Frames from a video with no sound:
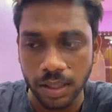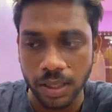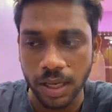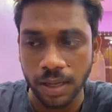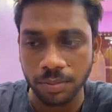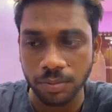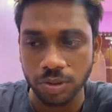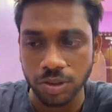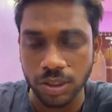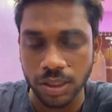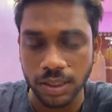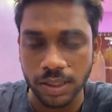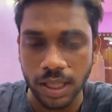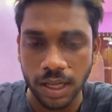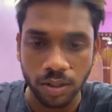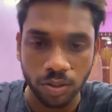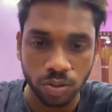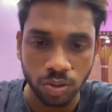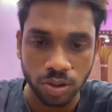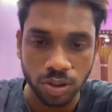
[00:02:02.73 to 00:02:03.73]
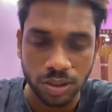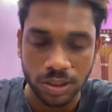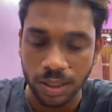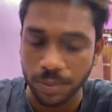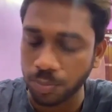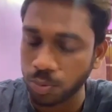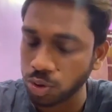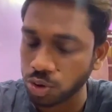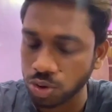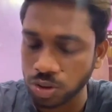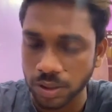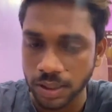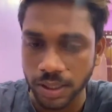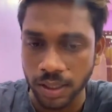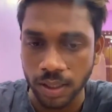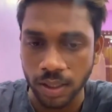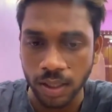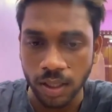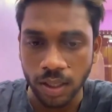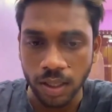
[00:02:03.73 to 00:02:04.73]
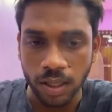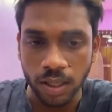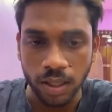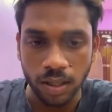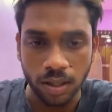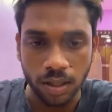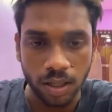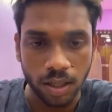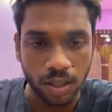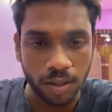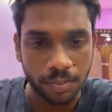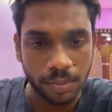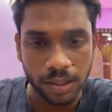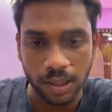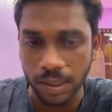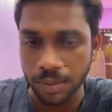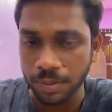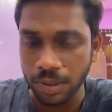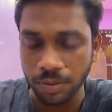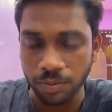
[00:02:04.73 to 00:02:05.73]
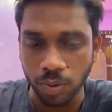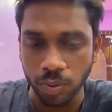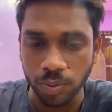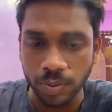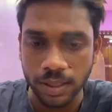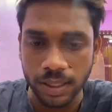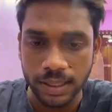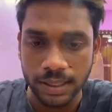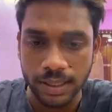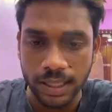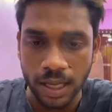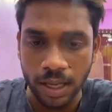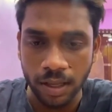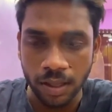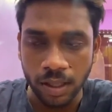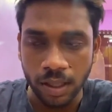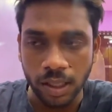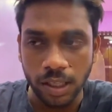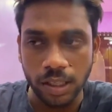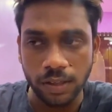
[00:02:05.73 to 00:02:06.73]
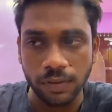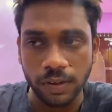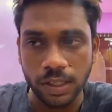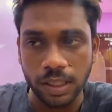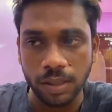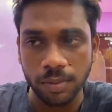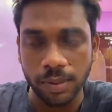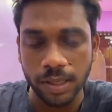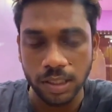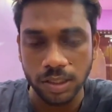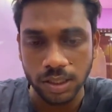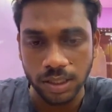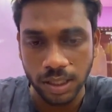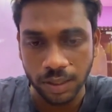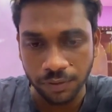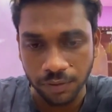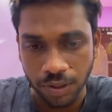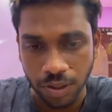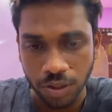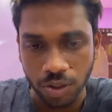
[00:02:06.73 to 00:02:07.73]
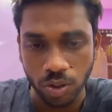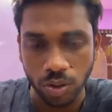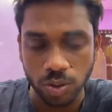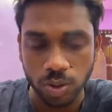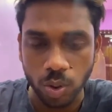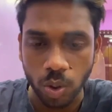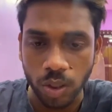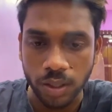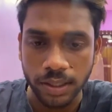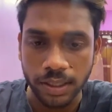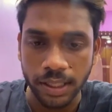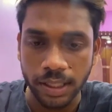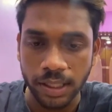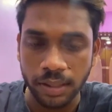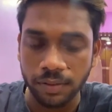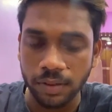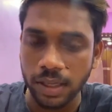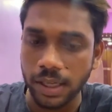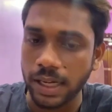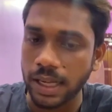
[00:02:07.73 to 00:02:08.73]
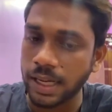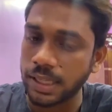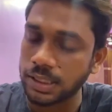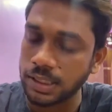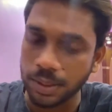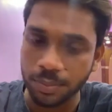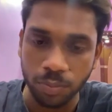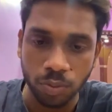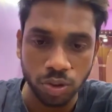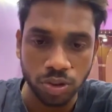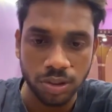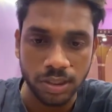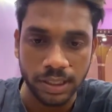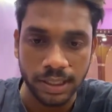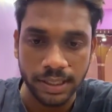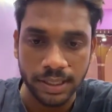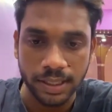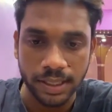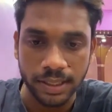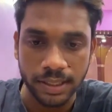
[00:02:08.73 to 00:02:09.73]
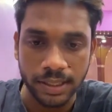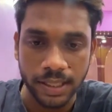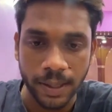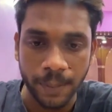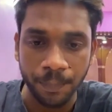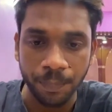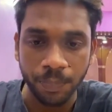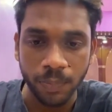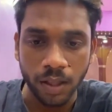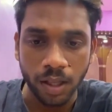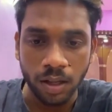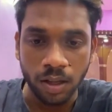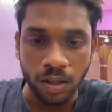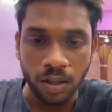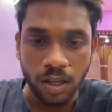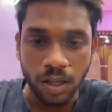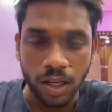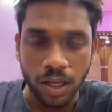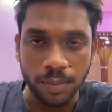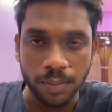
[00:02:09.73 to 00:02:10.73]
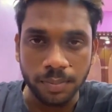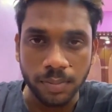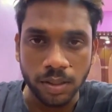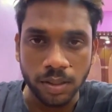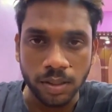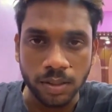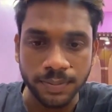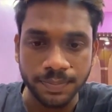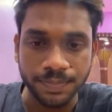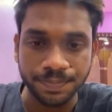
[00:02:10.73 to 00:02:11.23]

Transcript: मिल रहा है मुझे ना कुछ सब कुछ उसने आ, मतलब रिमूव कर दिया इवन कि मेरा जितना वीडियोस कंटेंट वगैरह है सब कुछ डिलीट कर दिया अब